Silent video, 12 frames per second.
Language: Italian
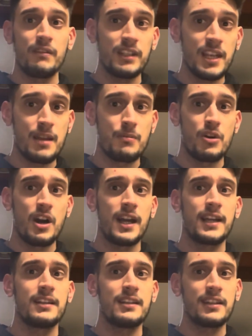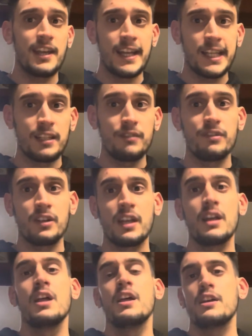vedremo anche il detective
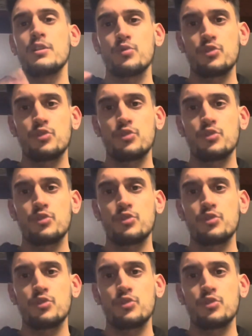che in un